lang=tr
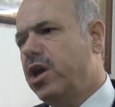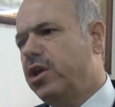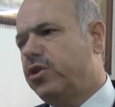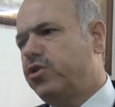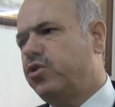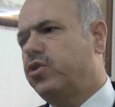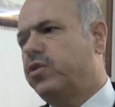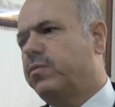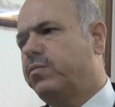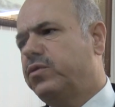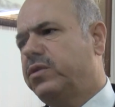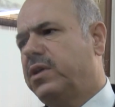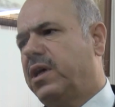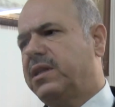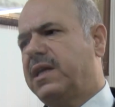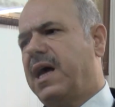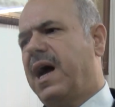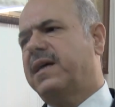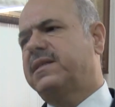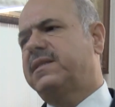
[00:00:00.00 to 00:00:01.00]
Çünkü
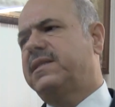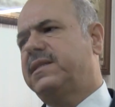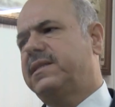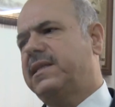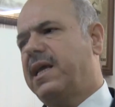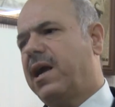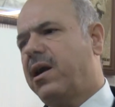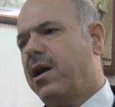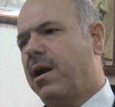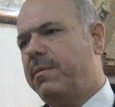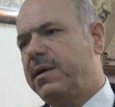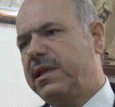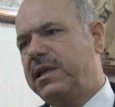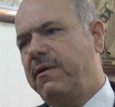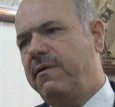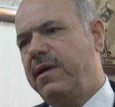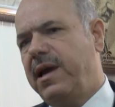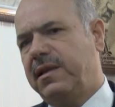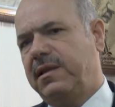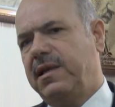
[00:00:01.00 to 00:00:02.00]
bunlar da haksız
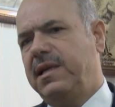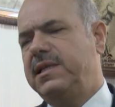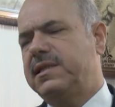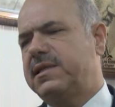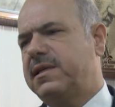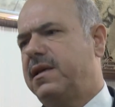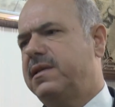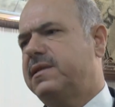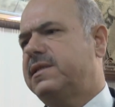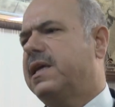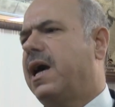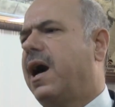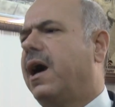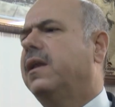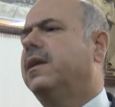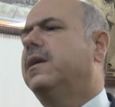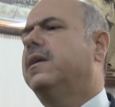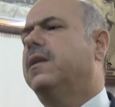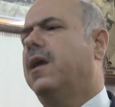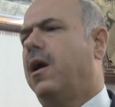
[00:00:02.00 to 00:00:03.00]
rekabete veya da insan
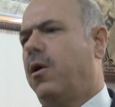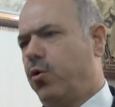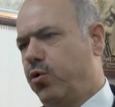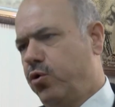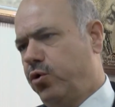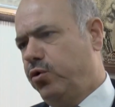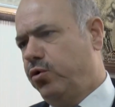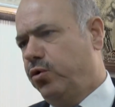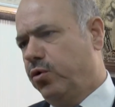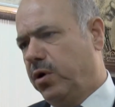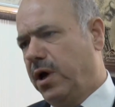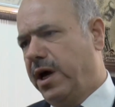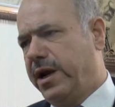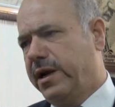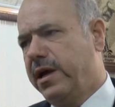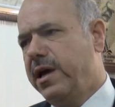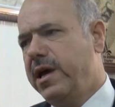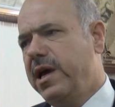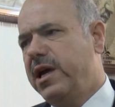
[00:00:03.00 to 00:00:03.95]
sağlığıyla oynuyorlar.